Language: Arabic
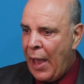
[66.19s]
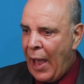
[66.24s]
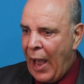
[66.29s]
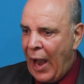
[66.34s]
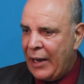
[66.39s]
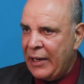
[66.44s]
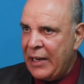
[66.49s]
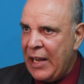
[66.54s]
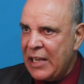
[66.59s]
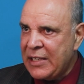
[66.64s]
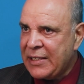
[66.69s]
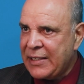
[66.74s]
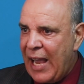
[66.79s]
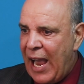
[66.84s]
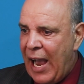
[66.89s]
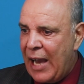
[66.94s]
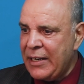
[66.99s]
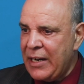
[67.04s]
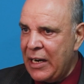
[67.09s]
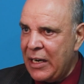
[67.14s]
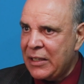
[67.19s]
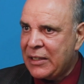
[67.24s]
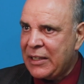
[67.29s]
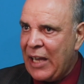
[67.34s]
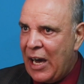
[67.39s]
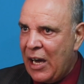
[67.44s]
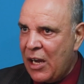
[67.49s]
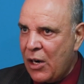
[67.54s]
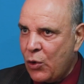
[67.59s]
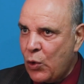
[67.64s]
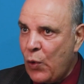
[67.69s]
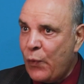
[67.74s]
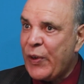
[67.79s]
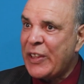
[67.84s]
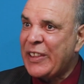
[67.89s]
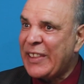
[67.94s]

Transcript: علاش احنا نتحروا في